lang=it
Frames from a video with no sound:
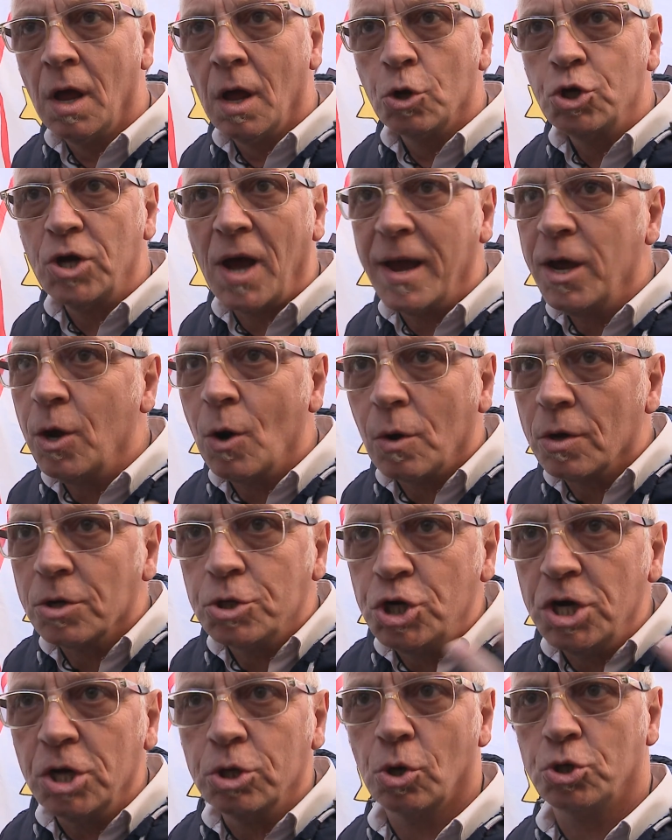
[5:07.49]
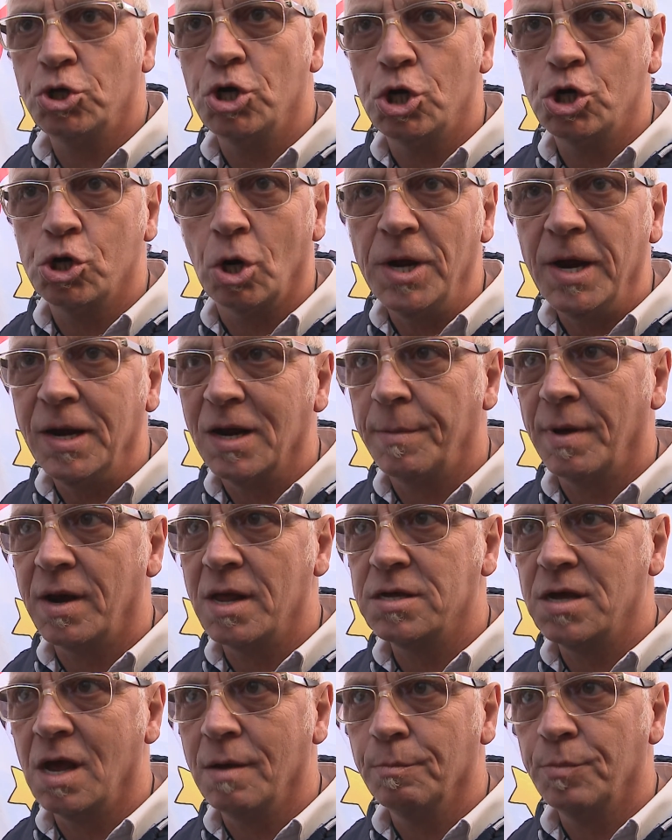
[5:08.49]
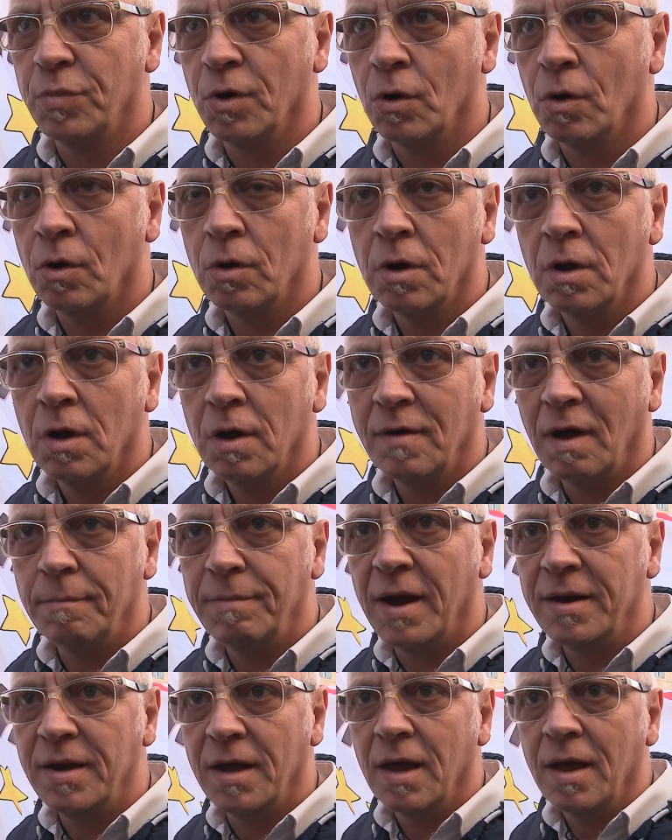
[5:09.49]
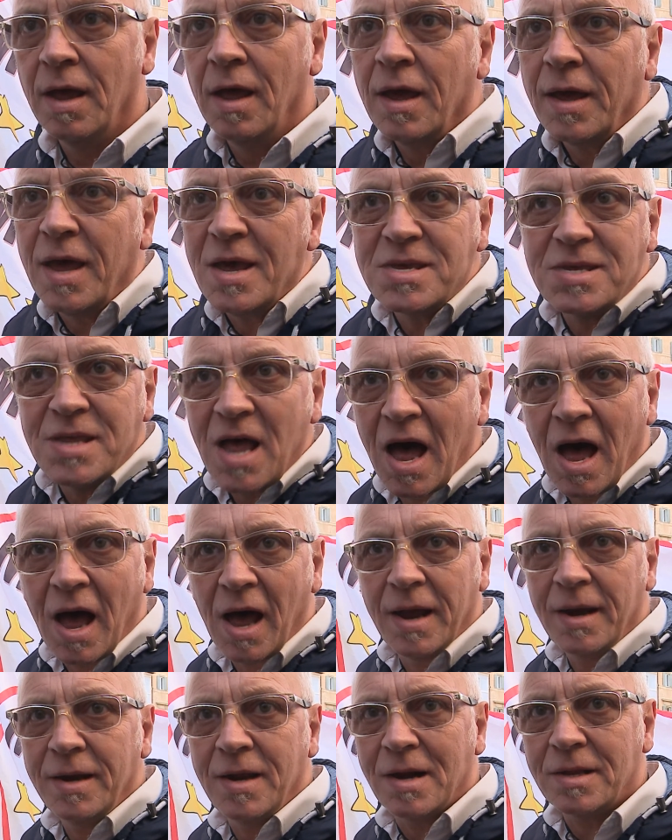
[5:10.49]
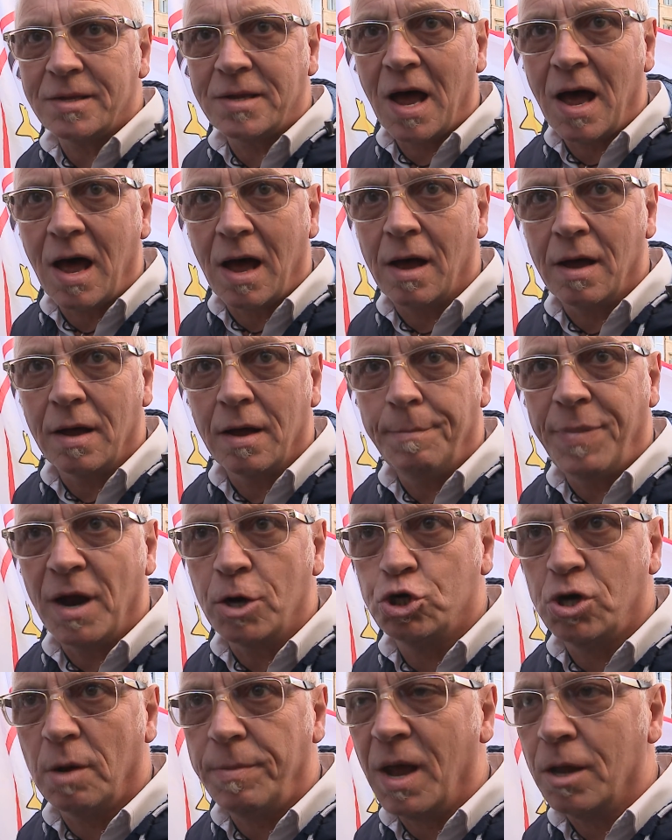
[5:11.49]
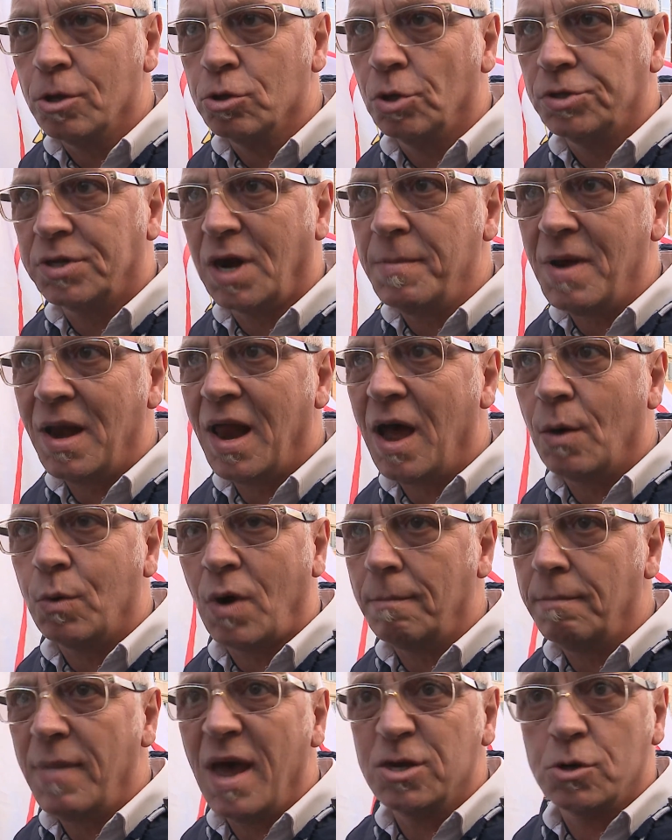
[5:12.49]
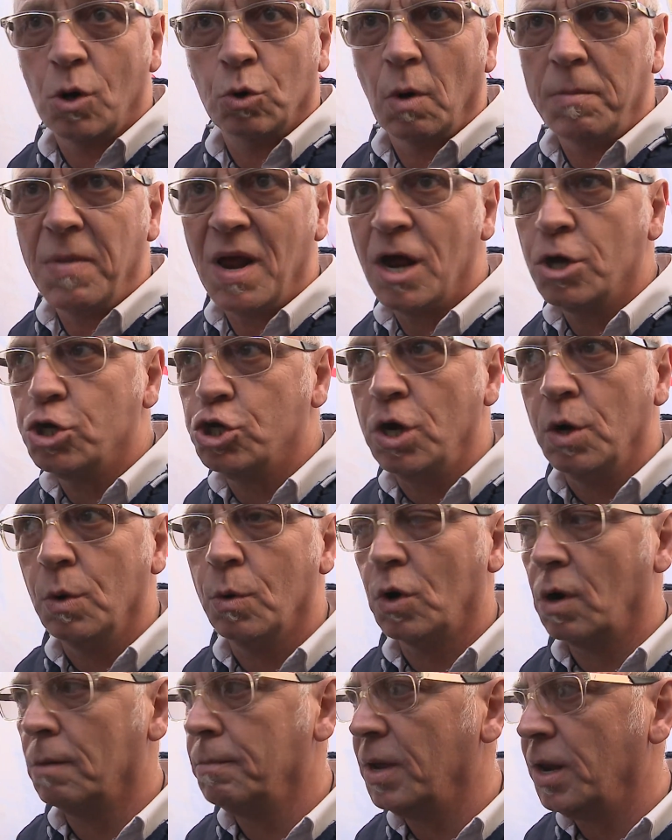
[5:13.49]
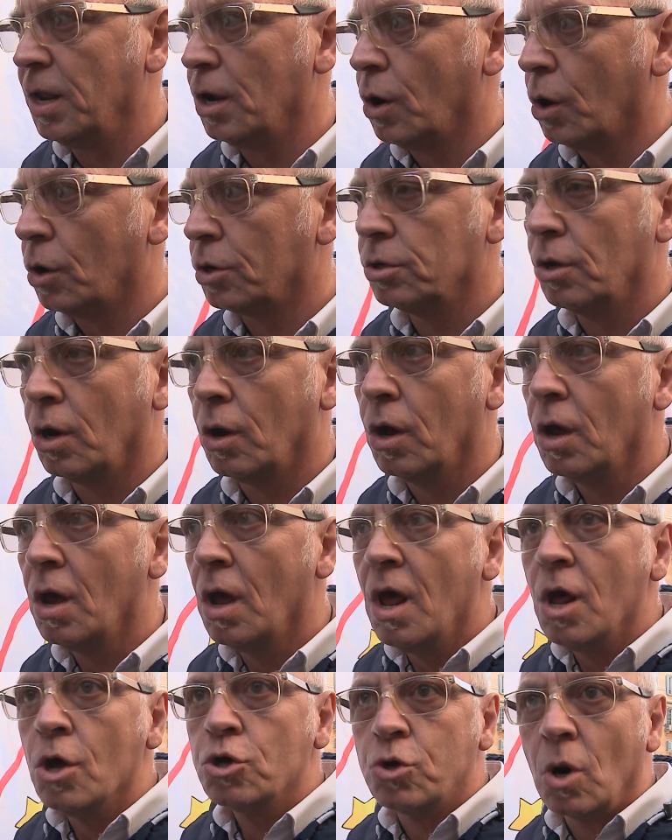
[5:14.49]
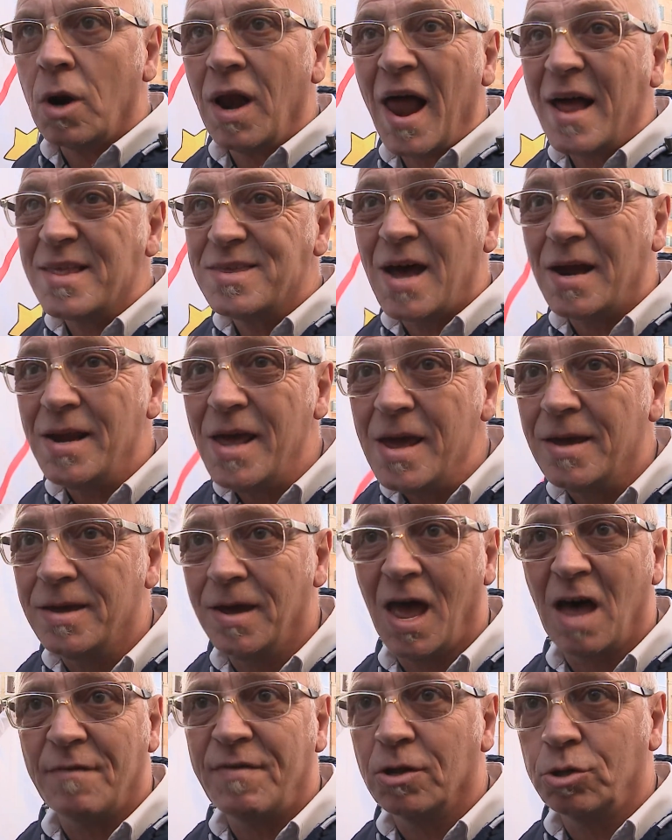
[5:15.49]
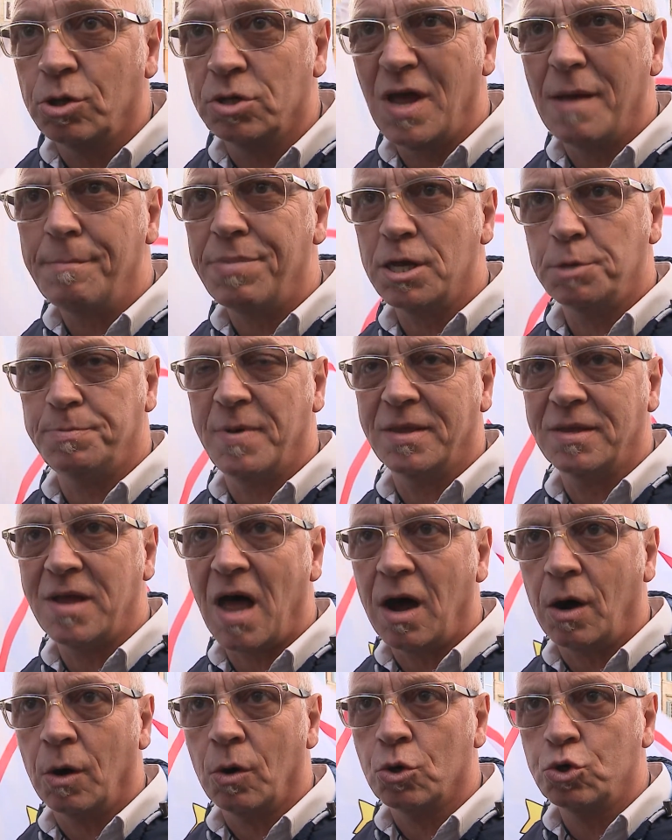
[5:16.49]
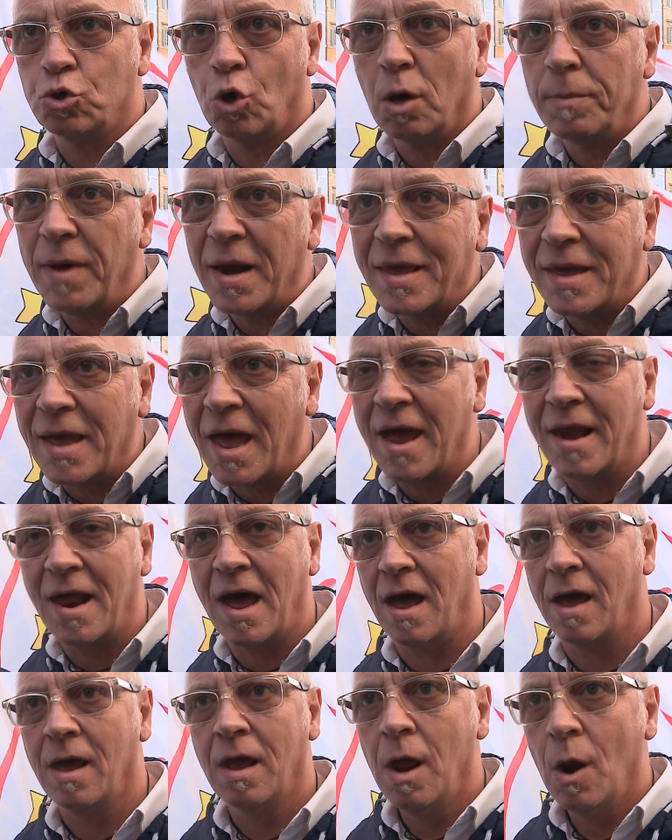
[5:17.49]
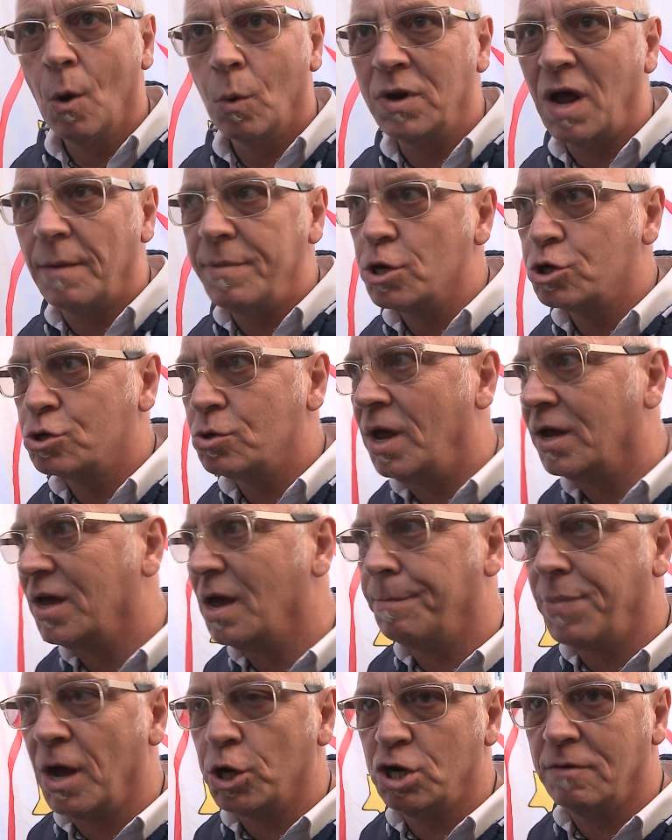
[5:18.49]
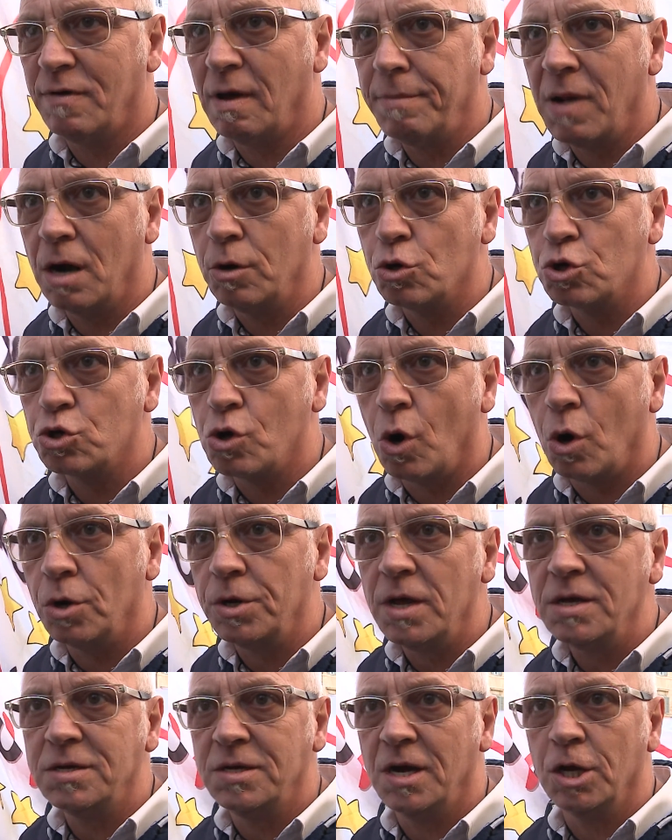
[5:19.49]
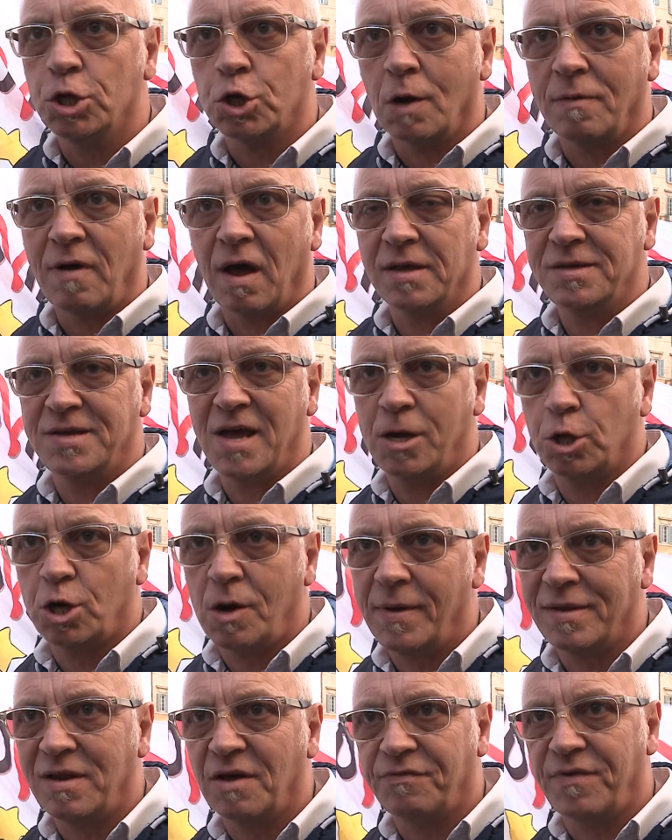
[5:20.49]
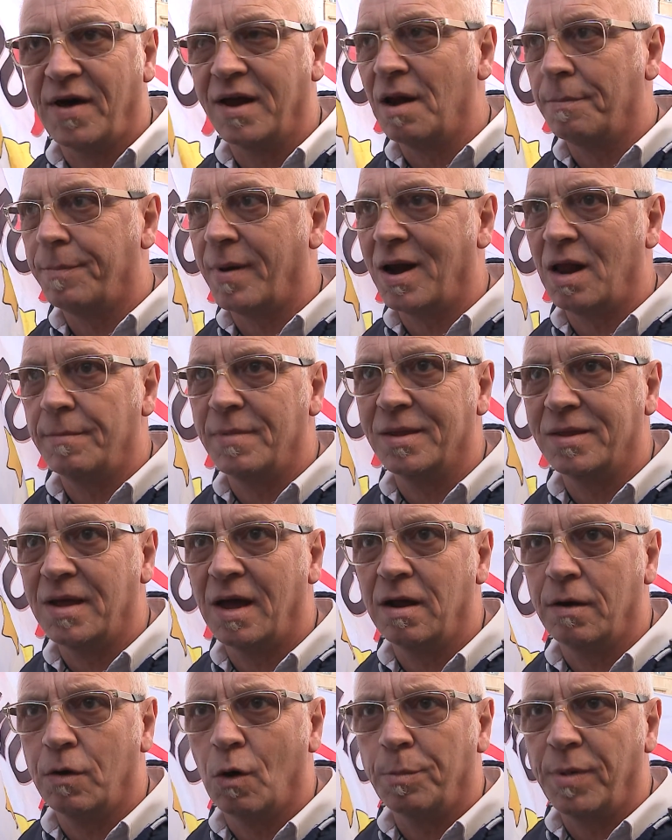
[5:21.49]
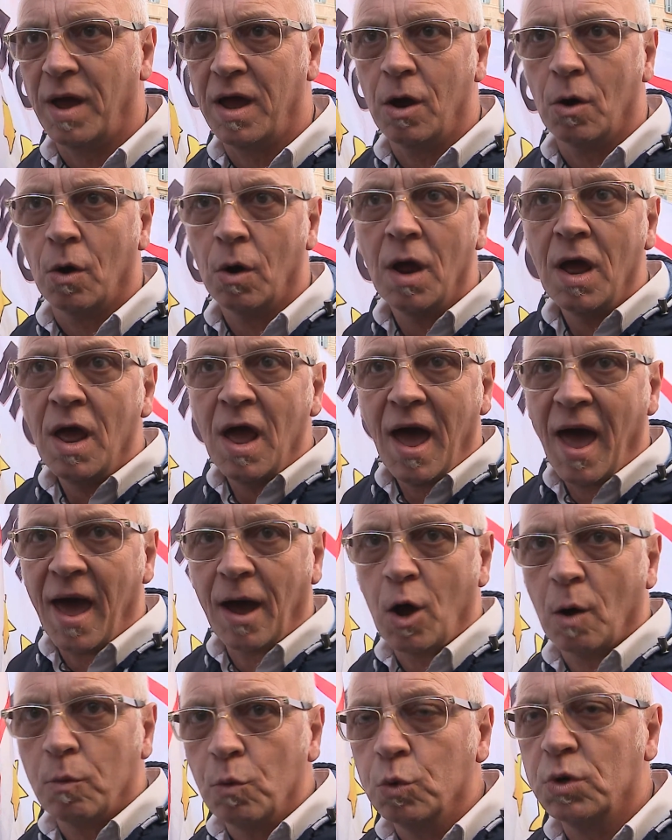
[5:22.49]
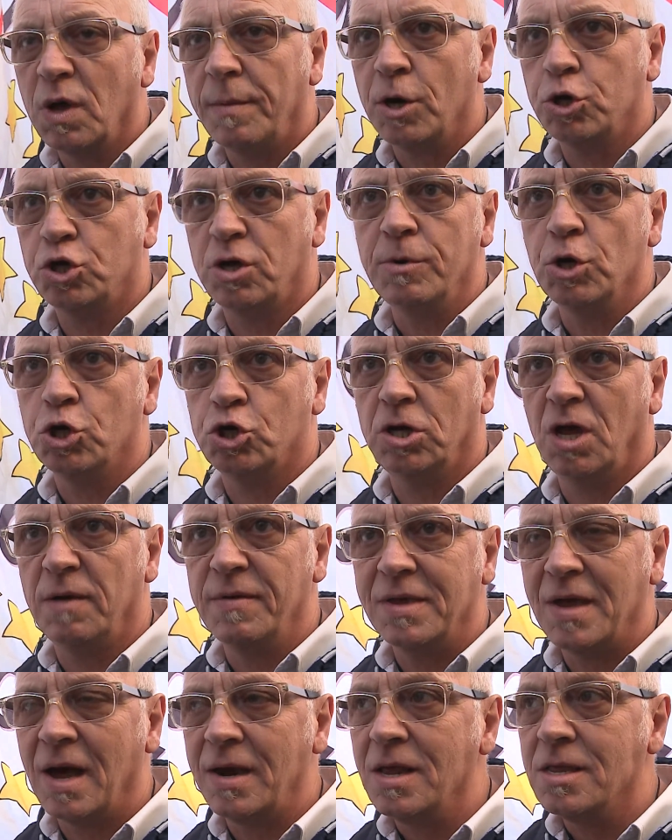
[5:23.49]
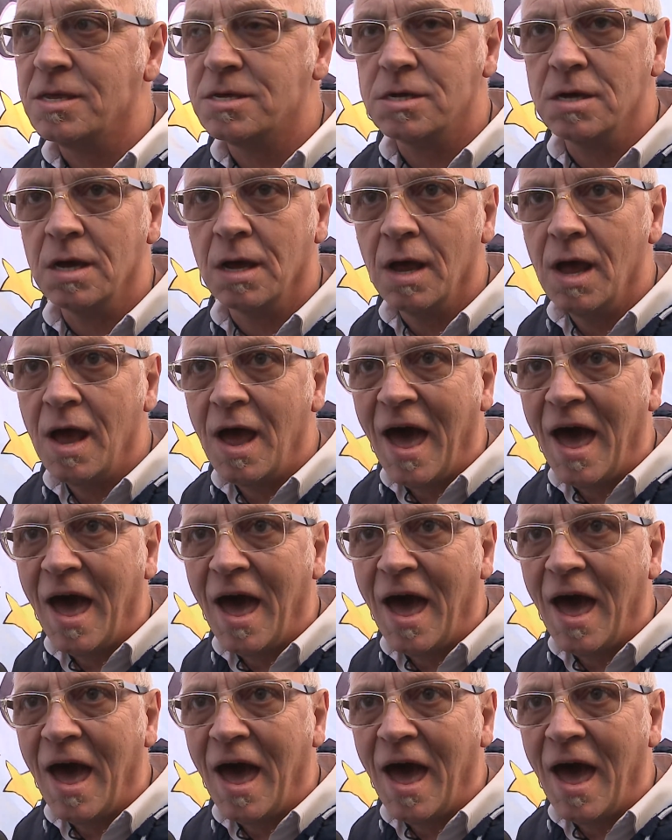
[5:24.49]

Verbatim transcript: Cioè io cito Cicciolina per esempio, bene, che sta in realtà percependo 3.000 euro al mese o 2005, non mi ricordo, solo la Zanicchi che ha fatto sempre spettacolo, solo perché era una persona che piaceva a Berlusconi, si, ritrova, si è ritrovato a fare il parlamentare europeo e comunque percepisce dei vitalizi.